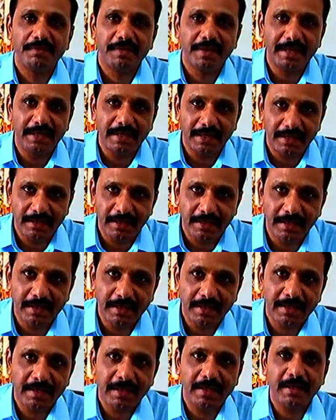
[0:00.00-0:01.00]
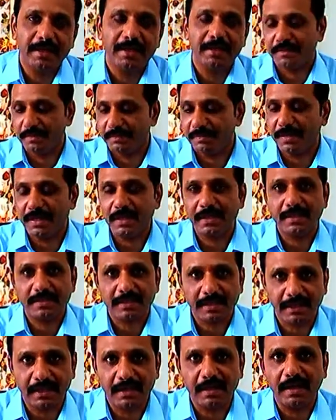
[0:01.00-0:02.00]
వీటన్నిటికీ మనకి
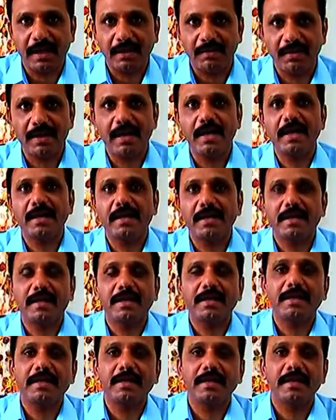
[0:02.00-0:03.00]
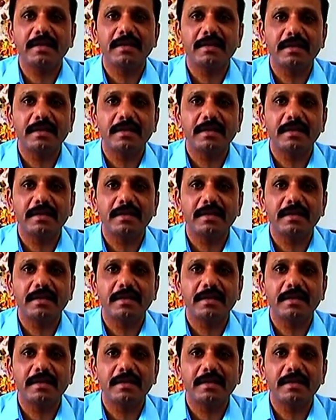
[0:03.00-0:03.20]
చక్కని అవగాహన అనేది